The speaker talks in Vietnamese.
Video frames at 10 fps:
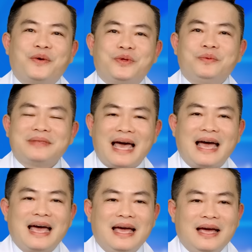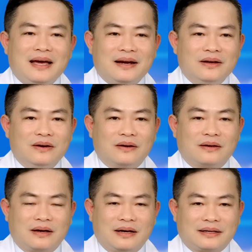của chúng ta
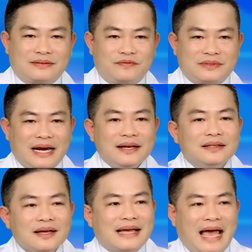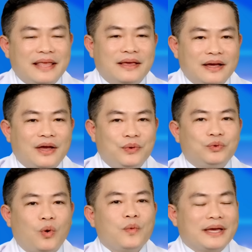được tránh tất cả những cái yếu
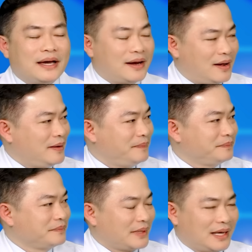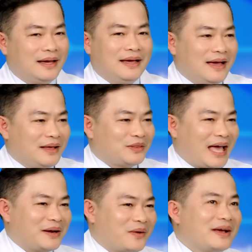tố nguy cơ đó.
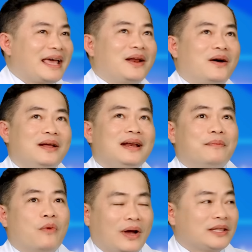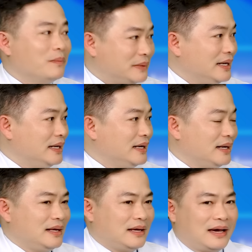Anh có nghe nói là một cái thông tin
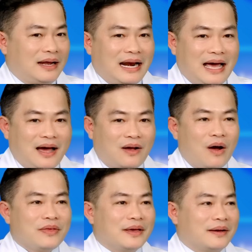là có